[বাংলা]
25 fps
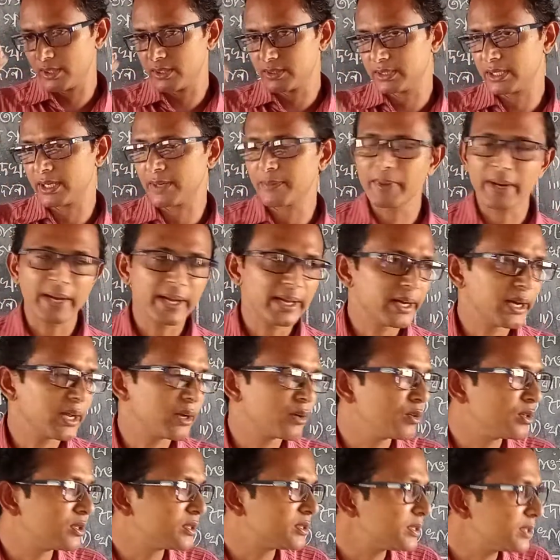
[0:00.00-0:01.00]
যারা মায়েরা
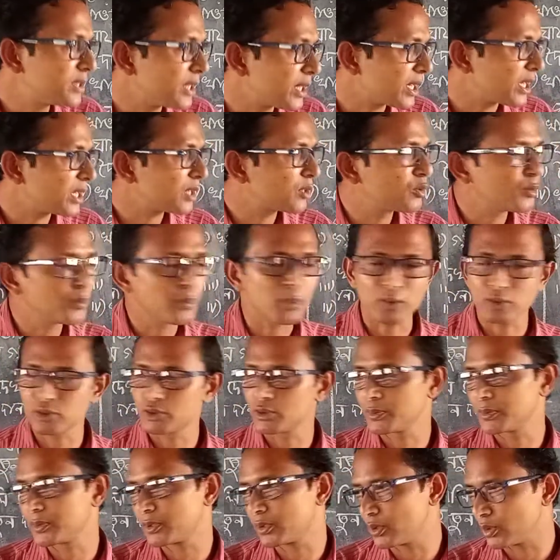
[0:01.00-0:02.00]
রয়েছে তারা একটু
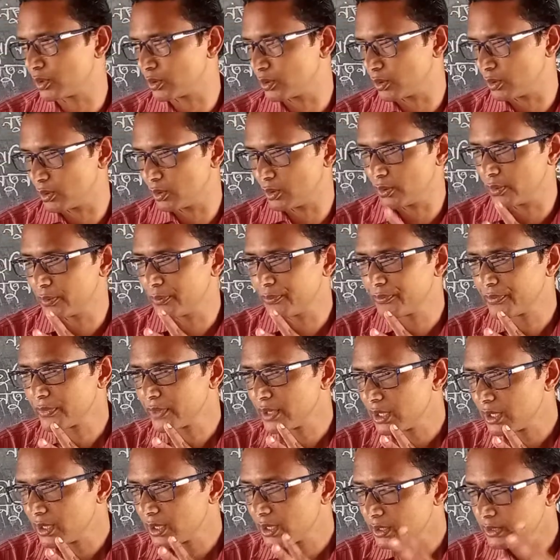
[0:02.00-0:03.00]
পর্যবেক্ষণ করলো
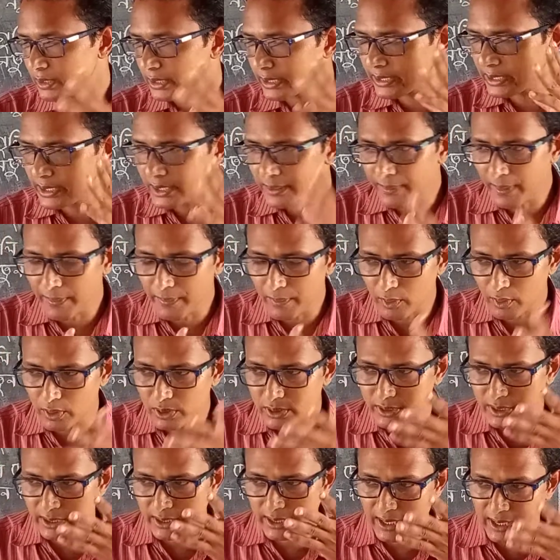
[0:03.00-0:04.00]
যে কিভাবে
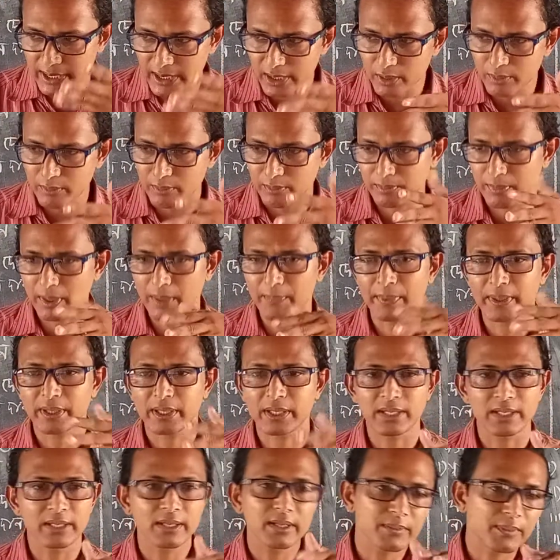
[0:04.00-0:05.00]
হচ্ছে কি
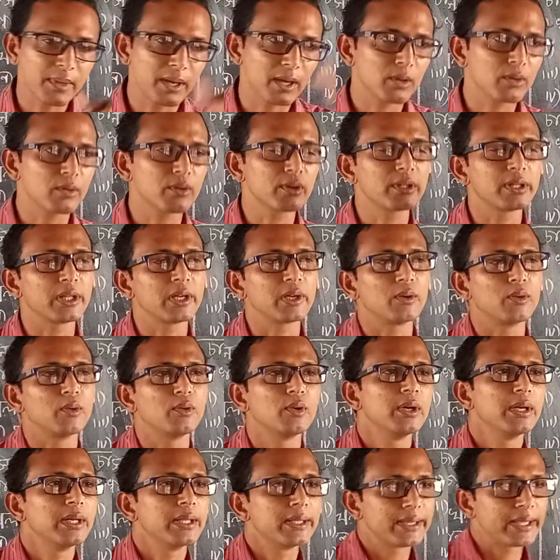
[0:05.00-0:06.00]
ব্যাপারটা ভালো করে দেখলো
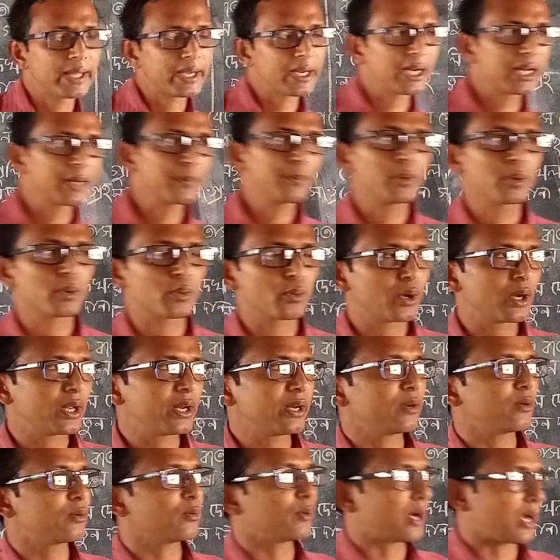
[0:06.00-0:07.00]
দেখার পর
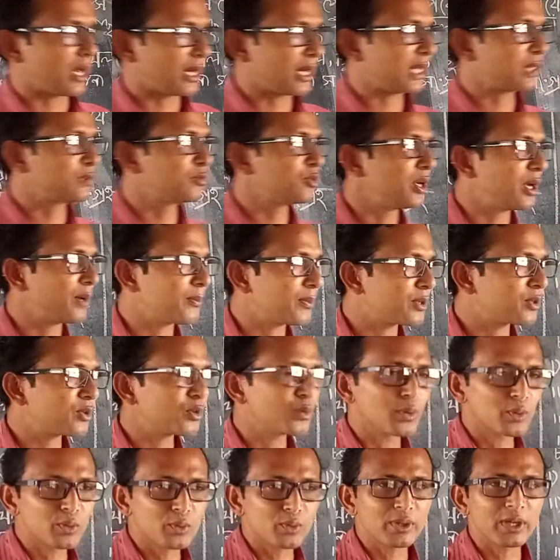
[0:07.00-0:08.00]
ওলান আর অ্যাকচুয়ালি আমরা
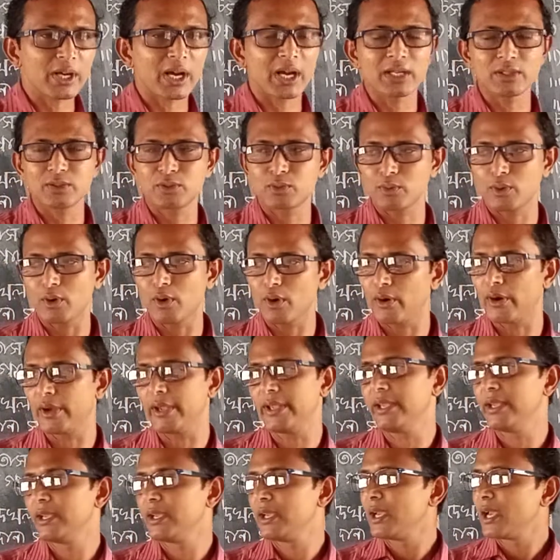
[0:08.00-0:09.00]
যখন নতুন গাছ
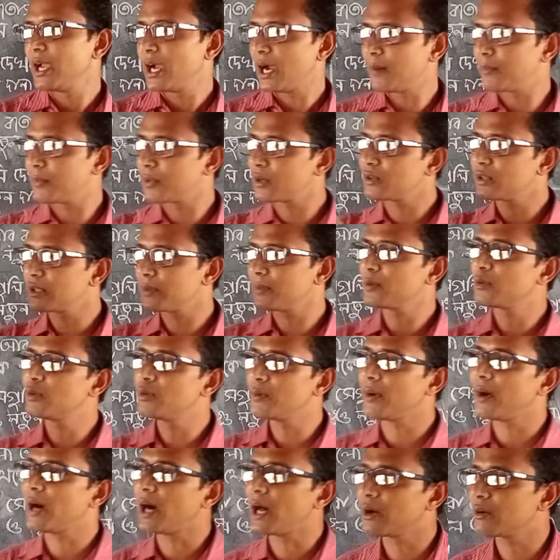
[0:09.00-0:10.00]
হয় আমরা দেখবে
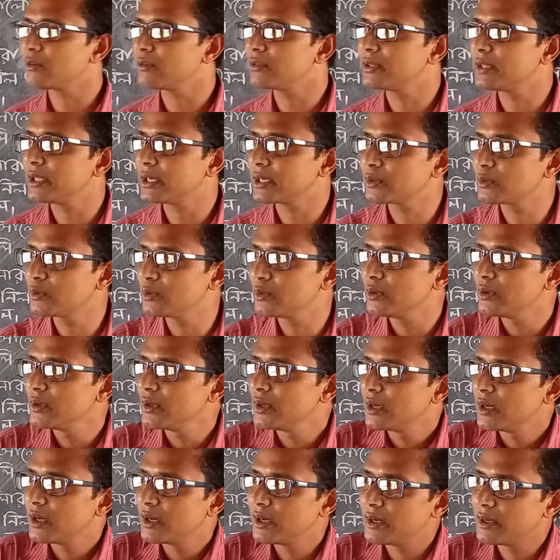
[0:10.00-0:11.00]
খুব আনন্দে একটু
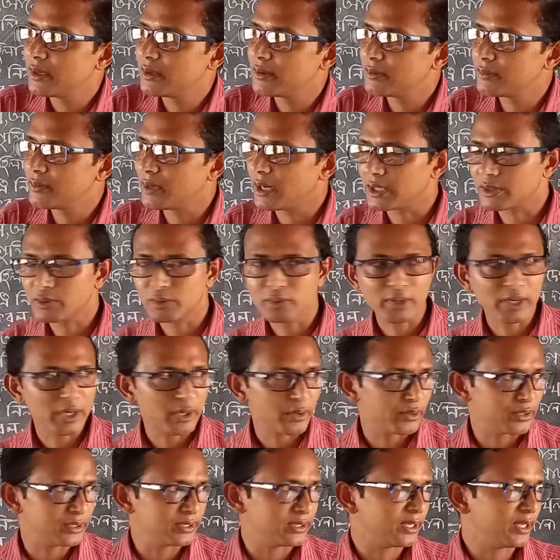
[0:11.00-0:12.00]

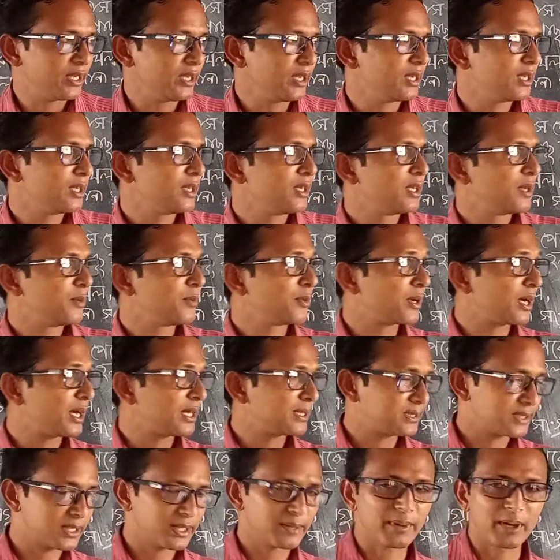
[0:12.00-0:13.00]
আত্মহারা হয়ে যায় হ্যাঁ এবং
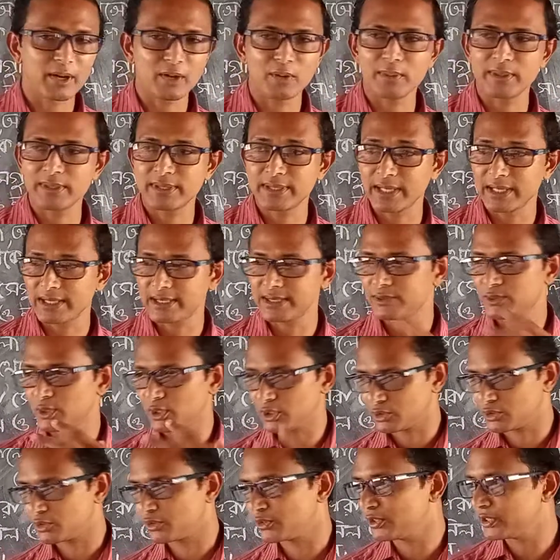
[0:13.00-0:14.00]
গাছটাকে ভালোবাসি গাছের
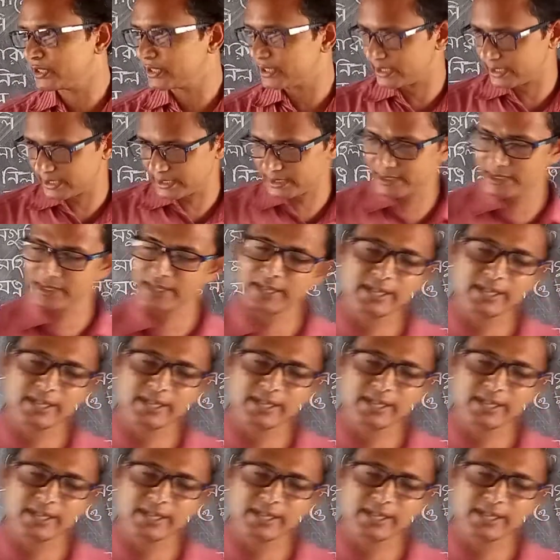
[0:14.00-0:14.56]
যত্ন নিতে থাকে তাই